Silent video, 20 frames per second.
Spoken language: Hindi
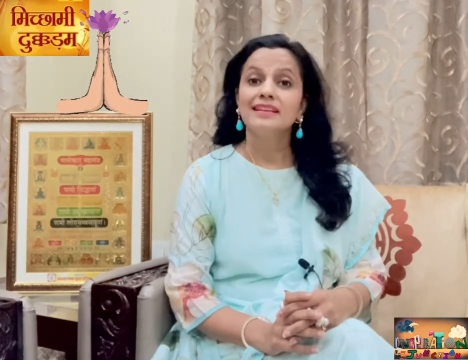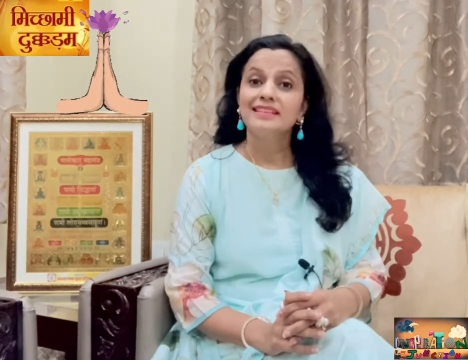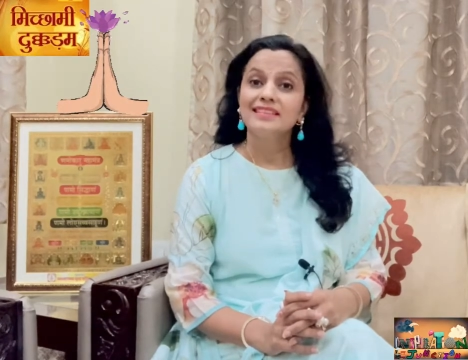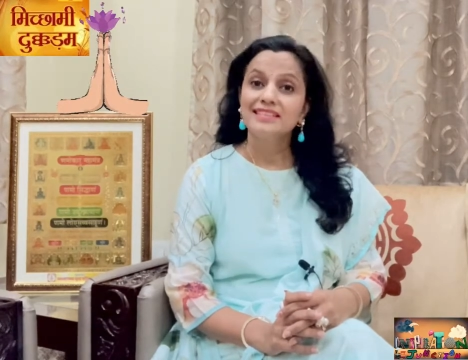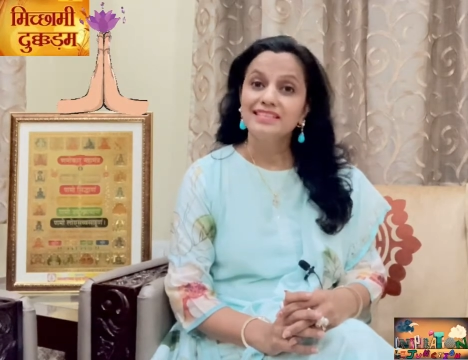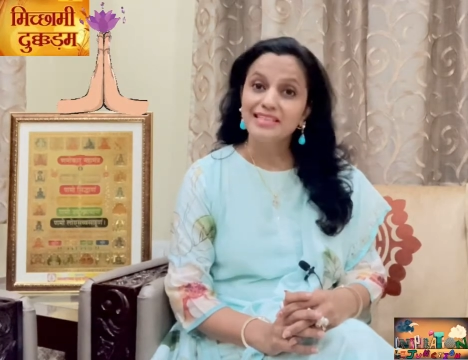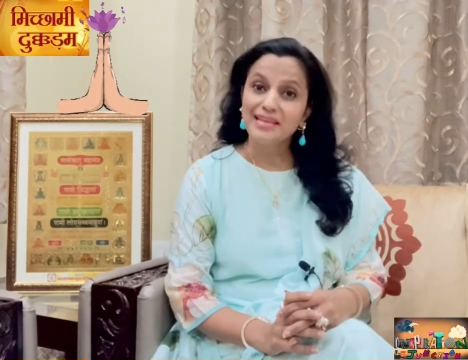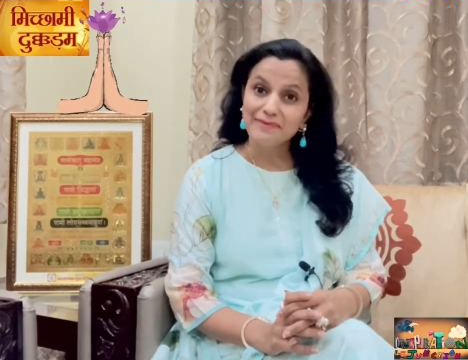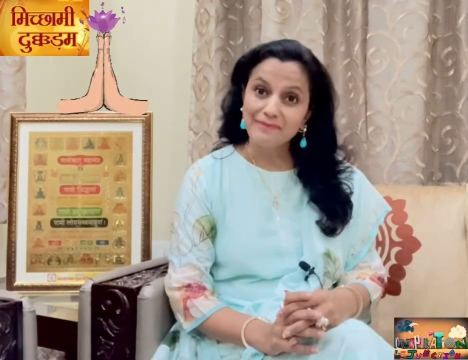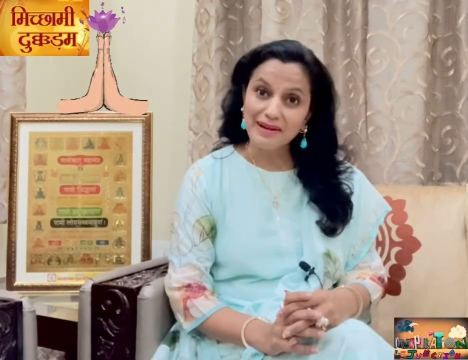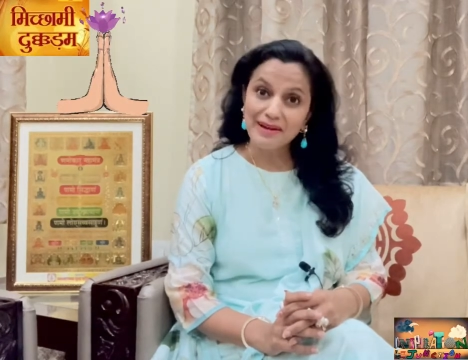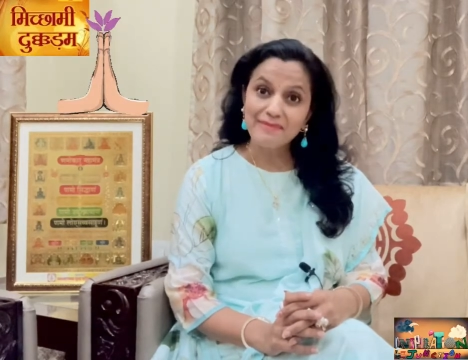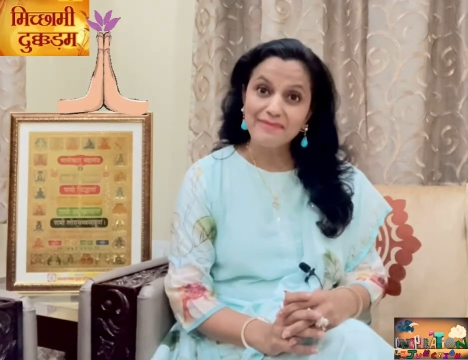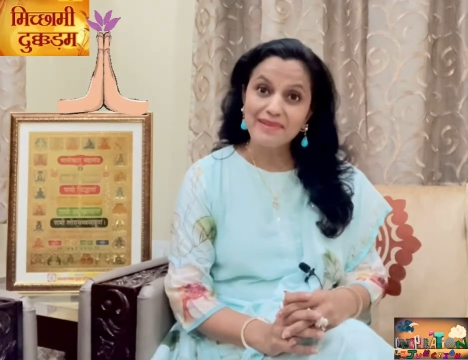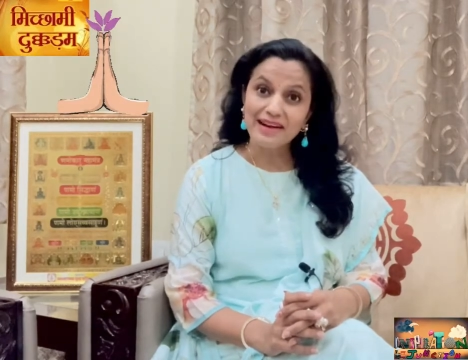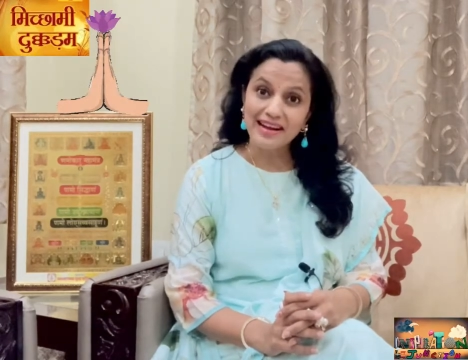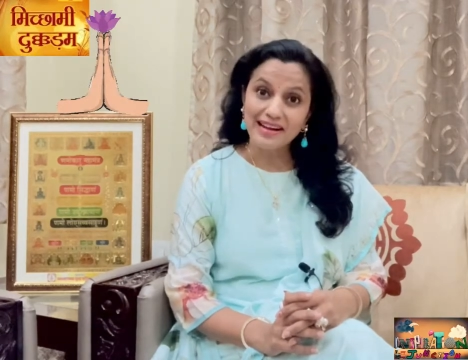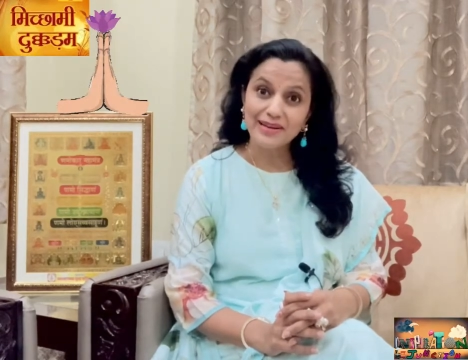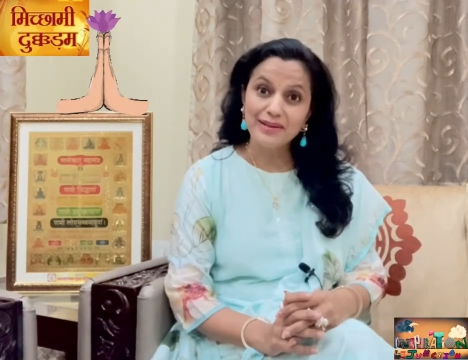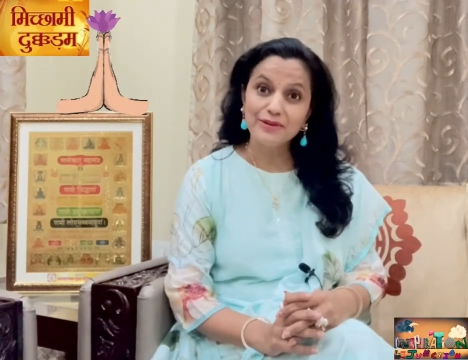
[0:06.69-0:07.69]
क्षमा
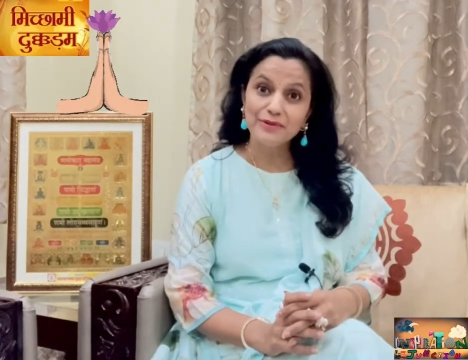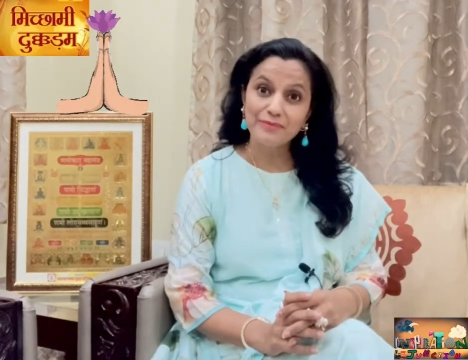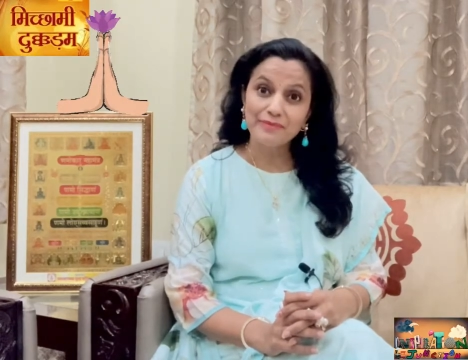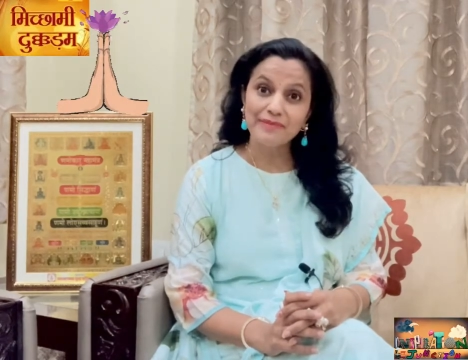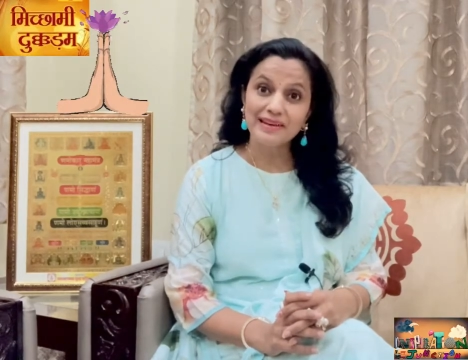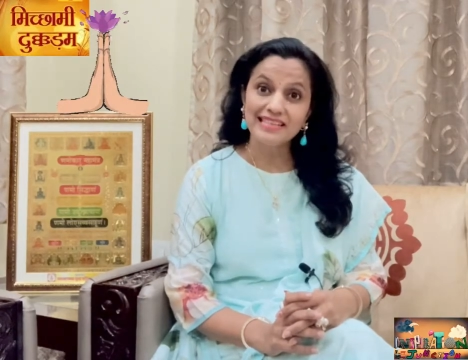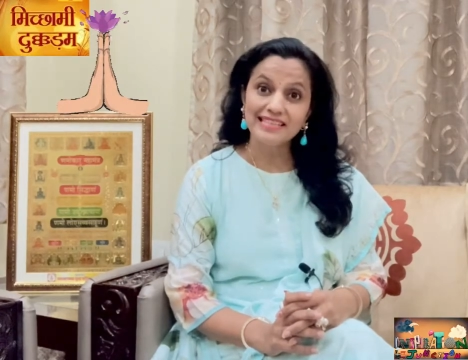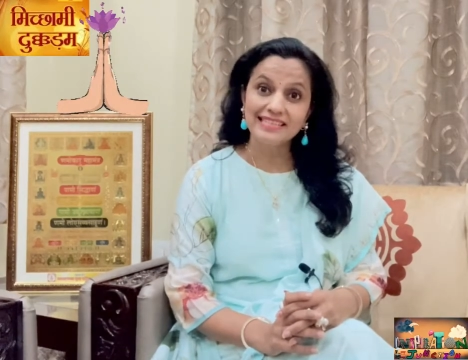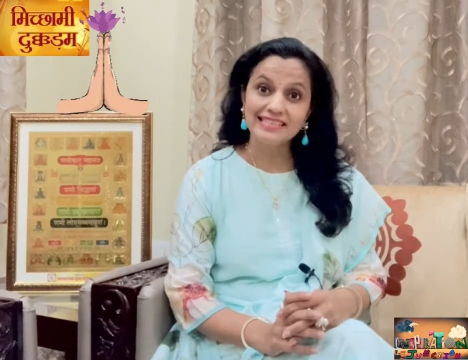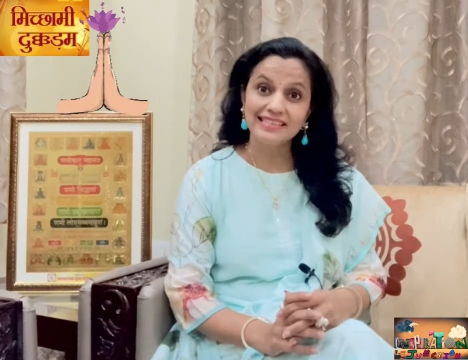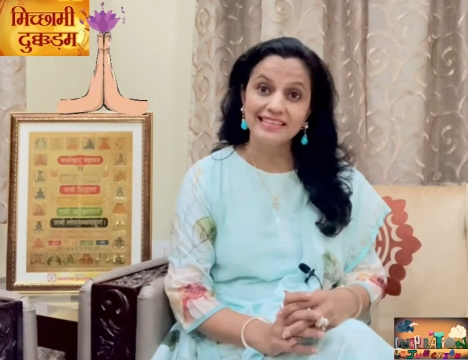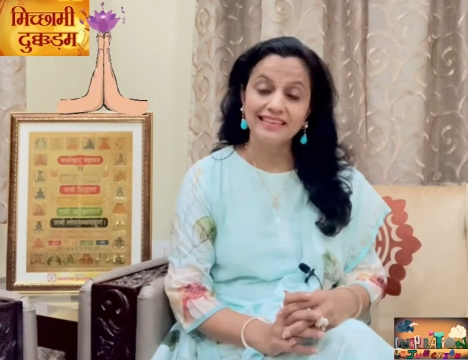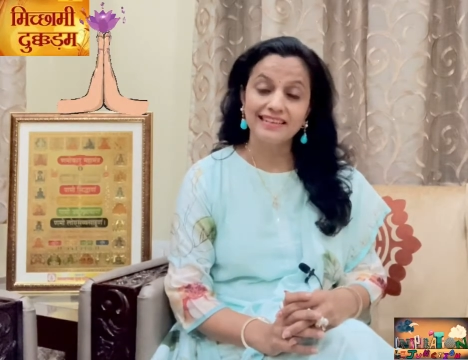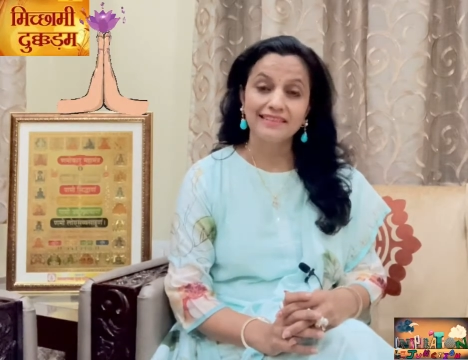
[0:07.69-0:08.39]
मांग लो मन से